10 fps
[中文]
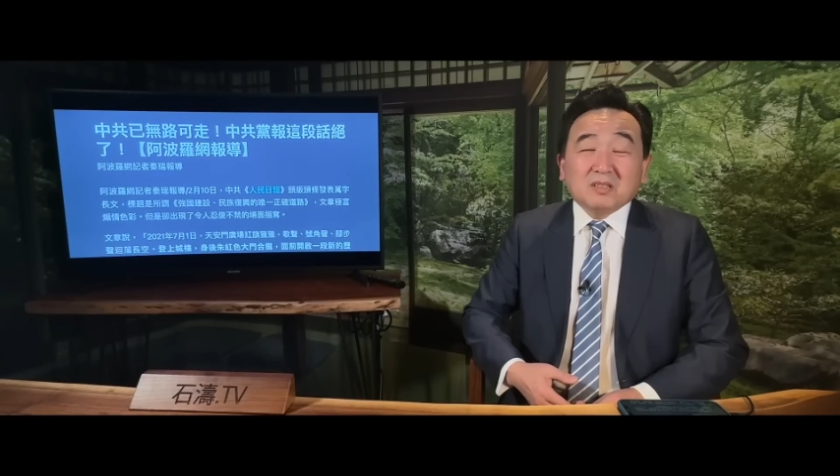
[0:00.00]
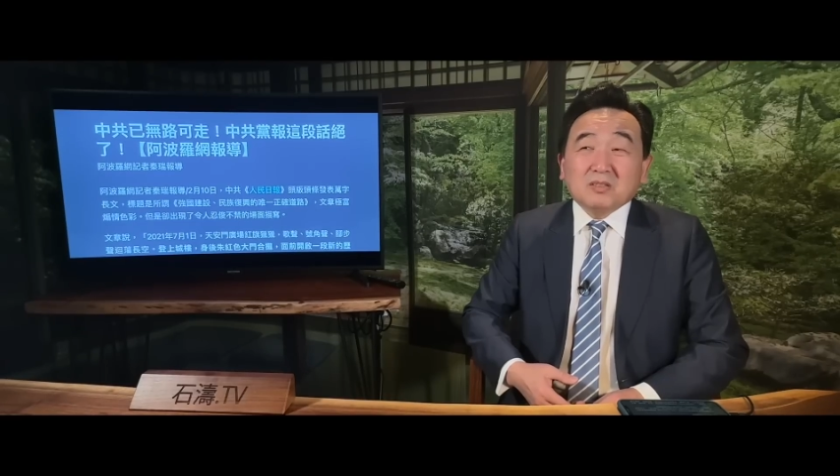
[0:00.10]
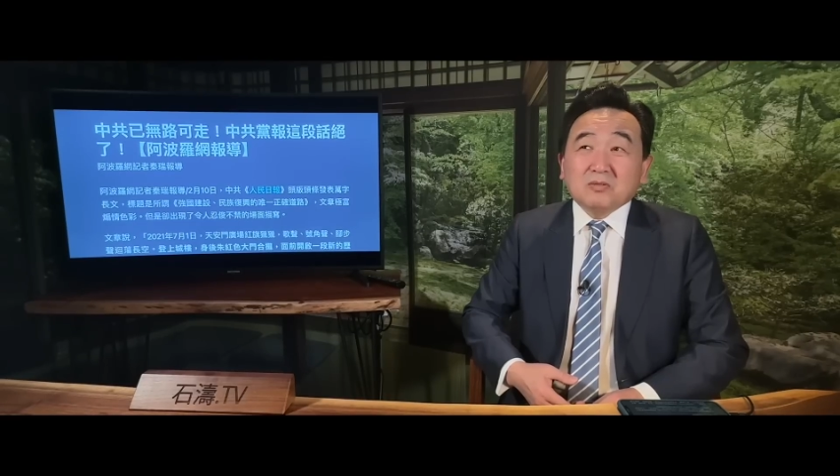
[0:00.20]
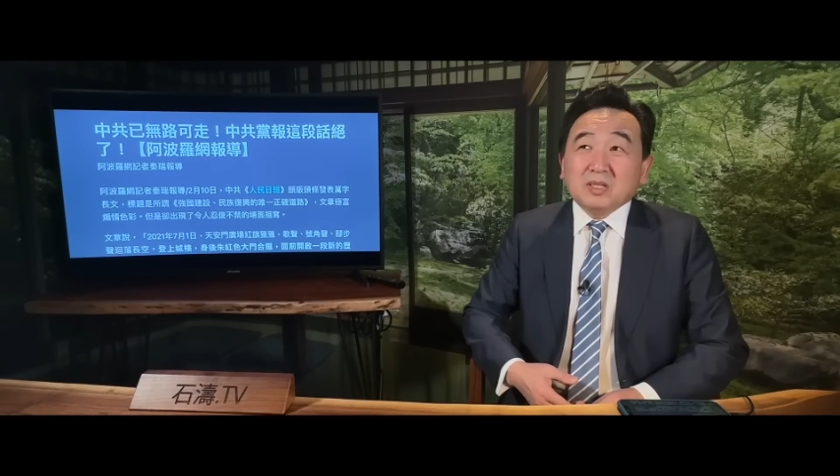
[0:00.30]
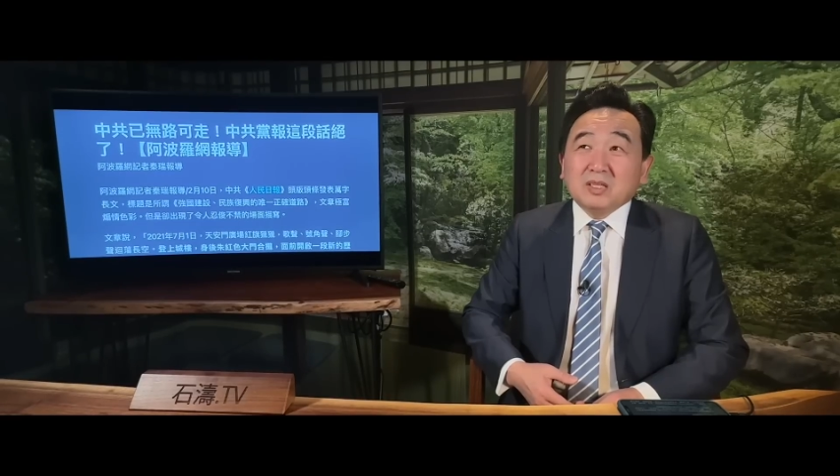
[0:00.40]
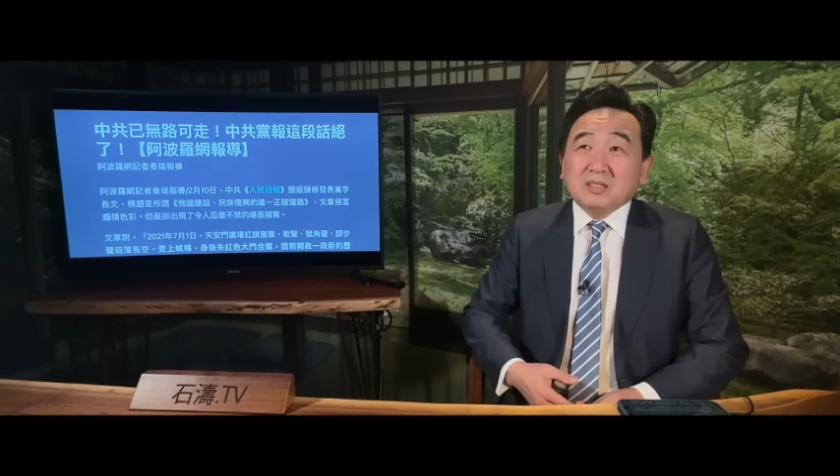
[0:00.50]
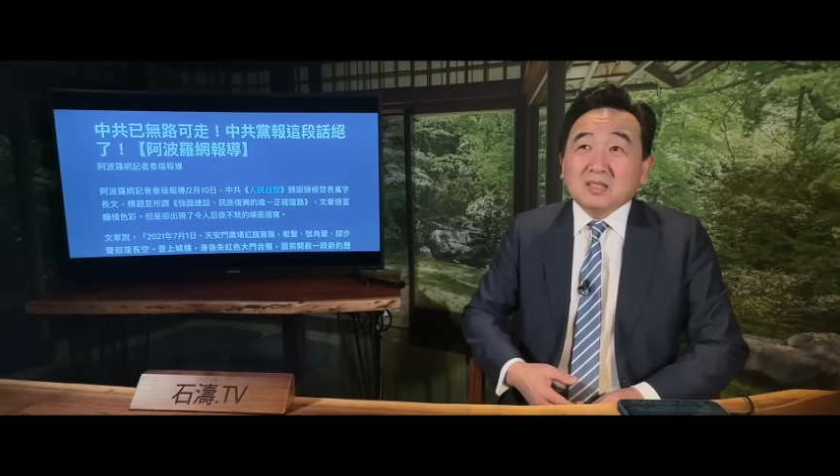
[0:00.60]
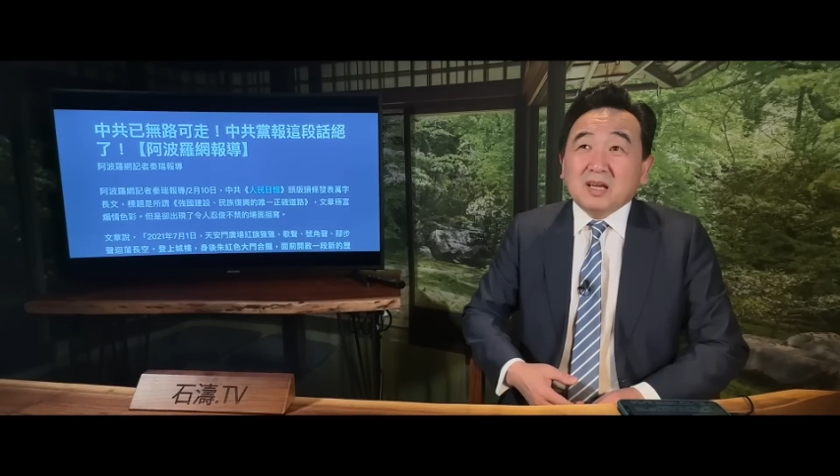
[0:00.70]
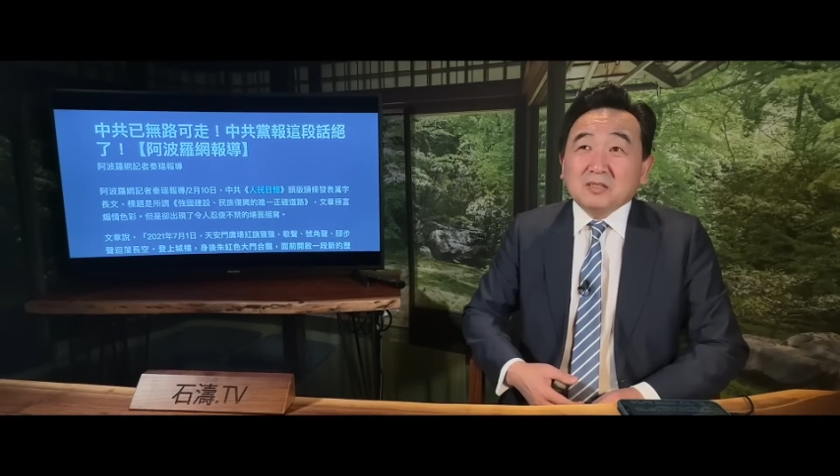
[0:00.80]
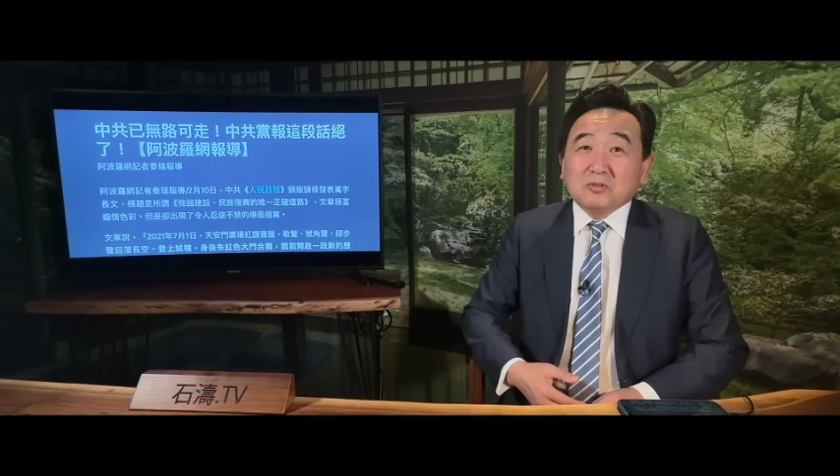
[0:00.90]
所以
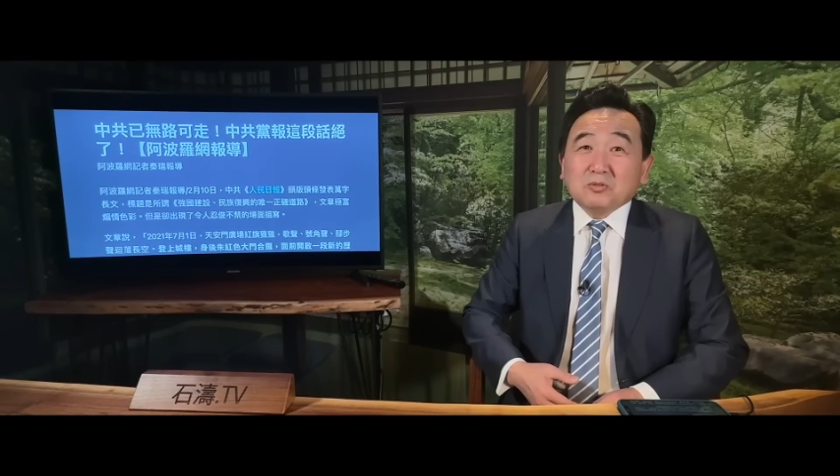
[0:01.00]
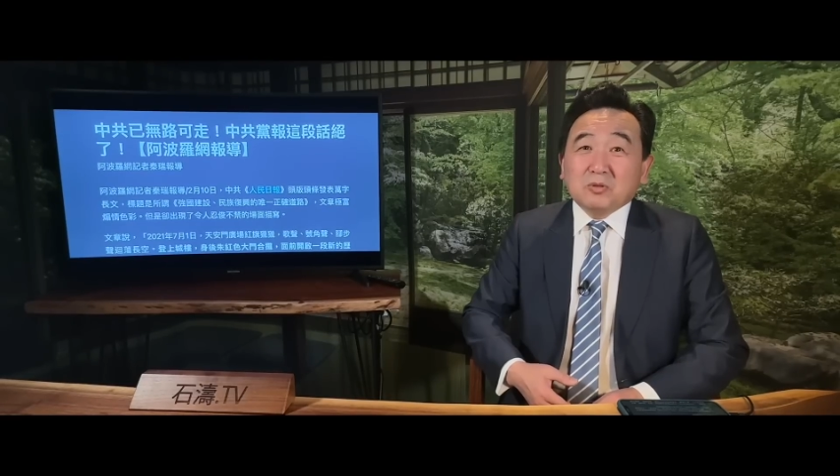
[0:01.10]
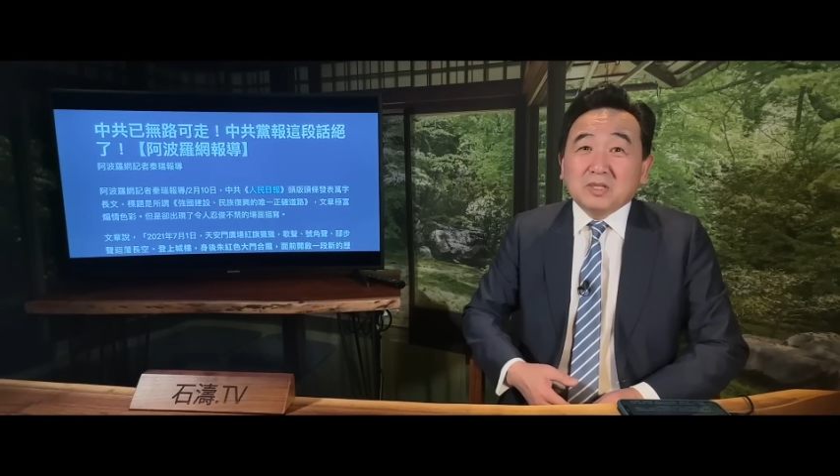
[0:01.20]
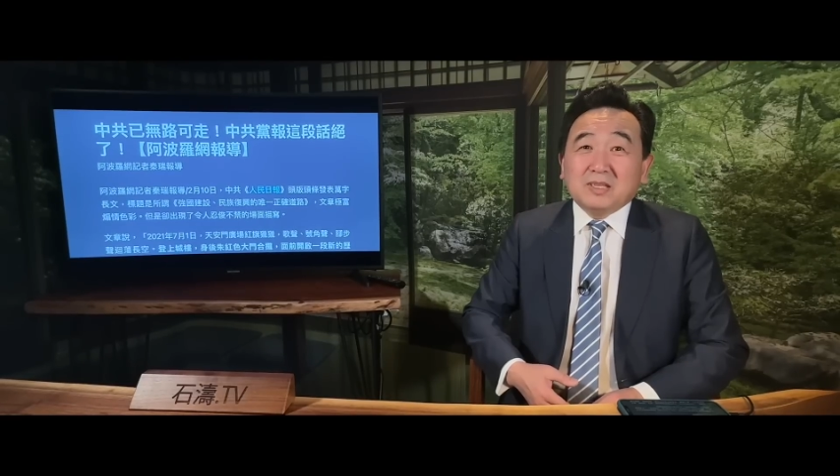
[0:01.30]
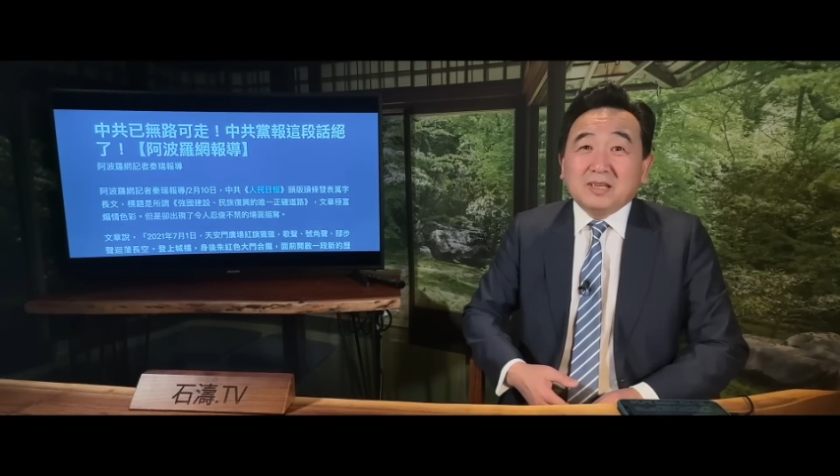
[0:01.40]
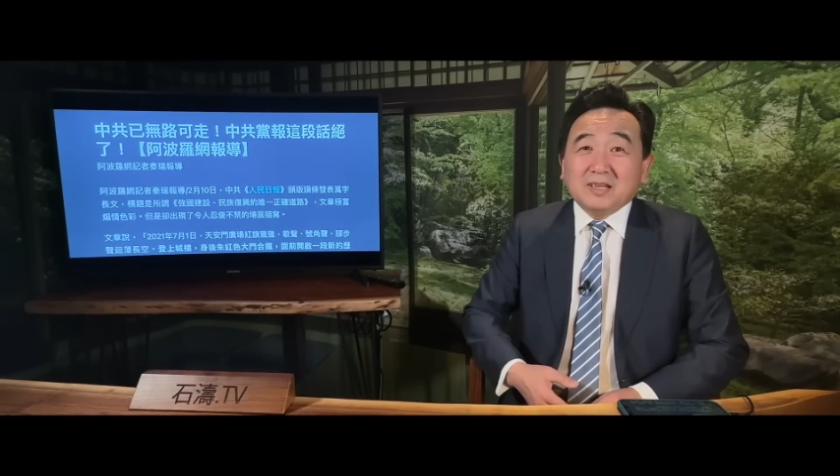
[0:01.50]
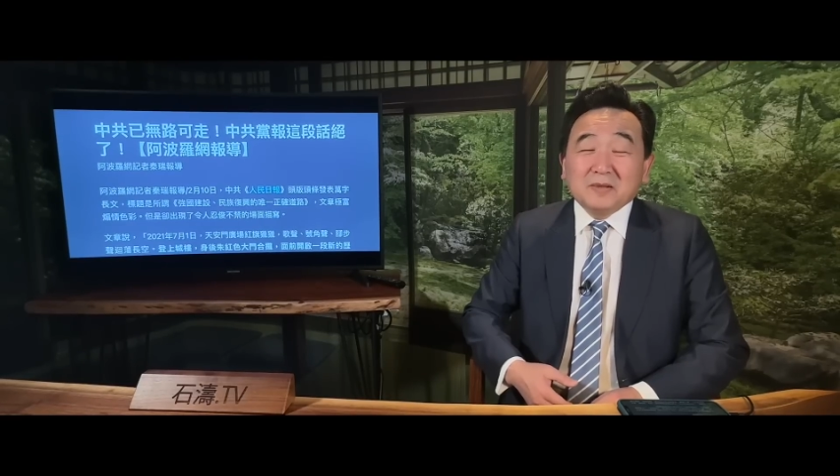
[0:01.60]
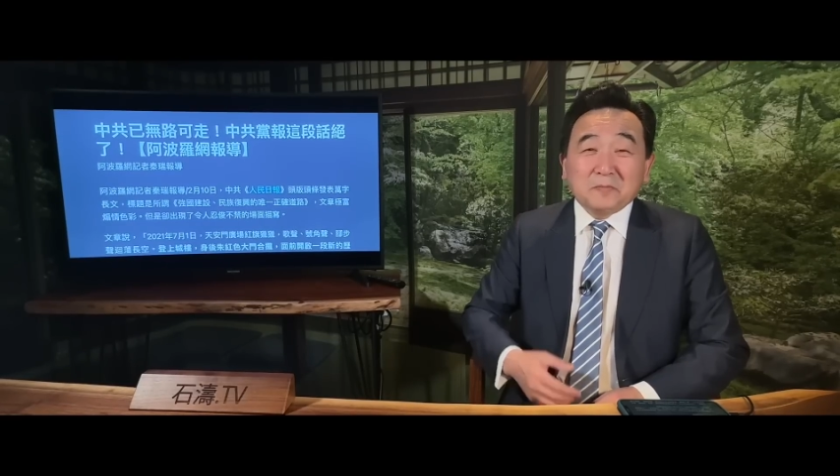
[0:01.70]
那做一些